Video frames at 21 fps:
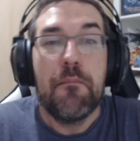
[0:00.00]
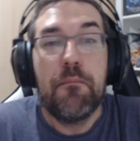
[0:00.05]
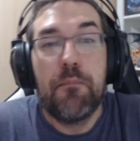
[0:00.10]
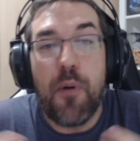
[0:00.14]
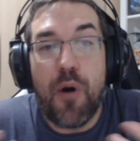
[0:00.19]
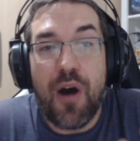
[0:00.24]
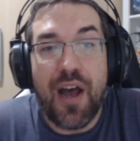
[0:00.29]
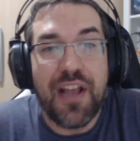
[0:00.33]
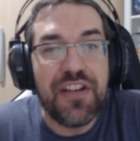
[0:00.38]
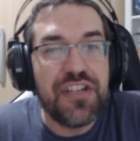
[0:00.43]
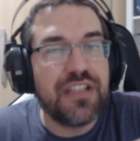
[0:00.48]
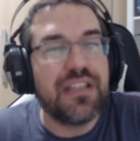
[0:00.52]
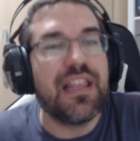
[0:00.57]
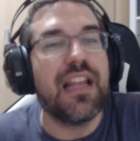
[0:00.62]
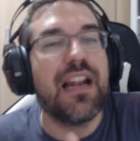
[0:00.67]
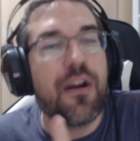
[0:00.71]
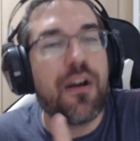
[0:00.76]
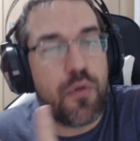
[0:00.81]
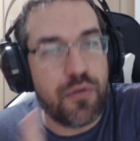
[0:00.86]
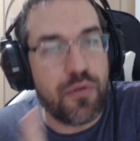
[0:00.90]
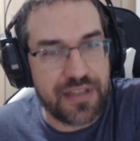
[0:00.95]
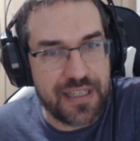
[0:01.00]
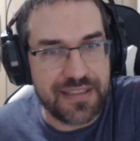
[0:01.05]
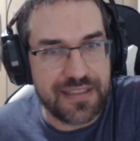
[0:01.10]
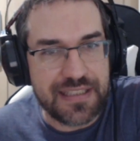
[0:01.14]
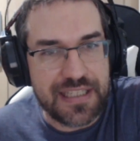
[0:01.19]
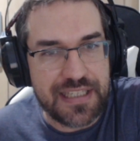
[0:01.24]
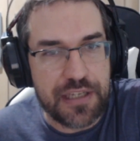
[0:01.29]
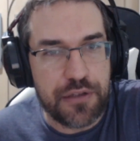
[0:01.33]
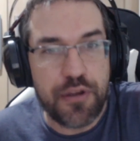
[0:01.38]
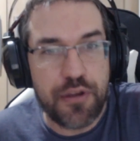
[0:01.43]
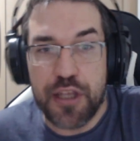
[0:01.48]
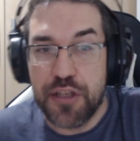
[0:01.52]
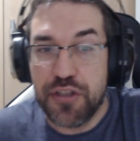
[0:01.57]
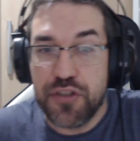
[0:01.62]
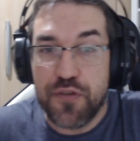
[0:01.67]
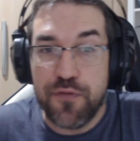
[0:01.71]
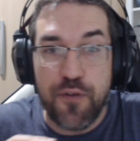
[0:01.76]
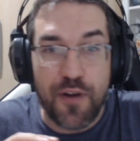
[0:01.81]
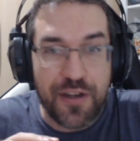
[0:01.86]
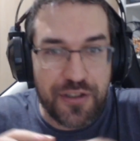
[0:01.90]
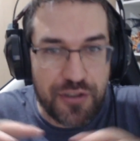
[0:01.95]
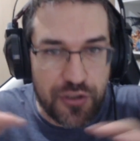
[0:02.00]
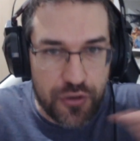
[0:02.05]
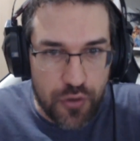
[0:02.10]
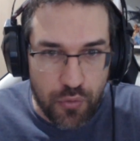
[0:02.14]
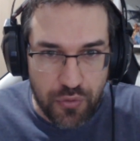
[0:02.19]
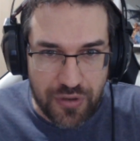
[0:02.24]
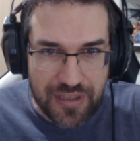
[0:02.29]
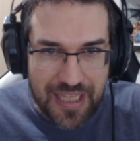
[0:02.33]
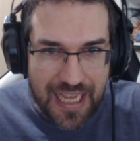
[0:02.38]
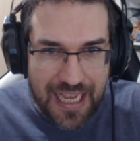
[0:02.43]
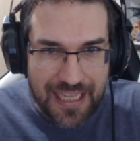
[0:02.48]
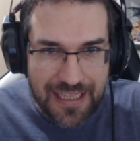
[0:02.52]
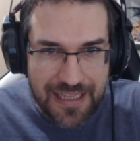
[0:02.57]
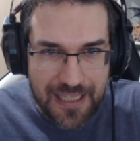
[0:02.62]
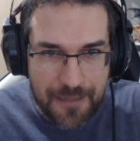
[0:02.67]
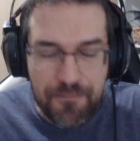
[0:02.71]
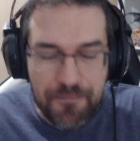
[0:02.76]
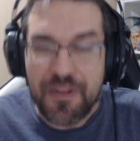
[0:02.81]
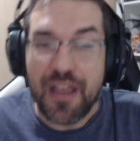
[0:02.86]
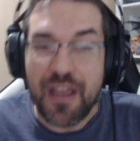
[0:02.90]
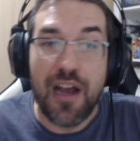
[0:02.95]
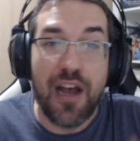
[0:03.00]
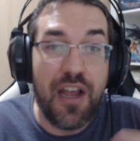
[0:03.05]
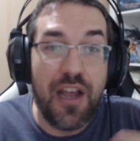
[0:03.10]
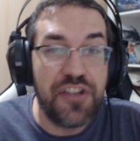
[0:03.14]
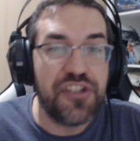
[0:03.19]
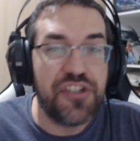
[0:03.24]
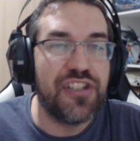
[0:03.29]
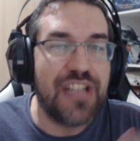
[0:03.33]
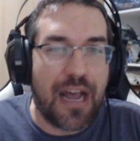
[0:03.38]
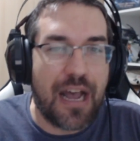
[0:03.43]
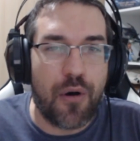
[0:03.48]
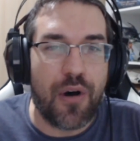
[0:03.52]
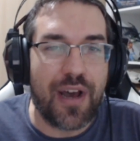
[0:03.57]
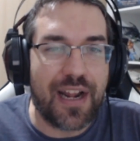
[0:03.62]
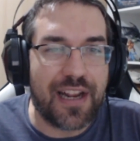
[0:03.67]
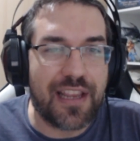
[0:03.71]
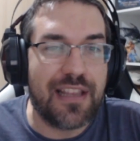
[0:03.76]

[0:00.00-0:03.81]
pode ter acontecido que isso foi soltada antes da hora,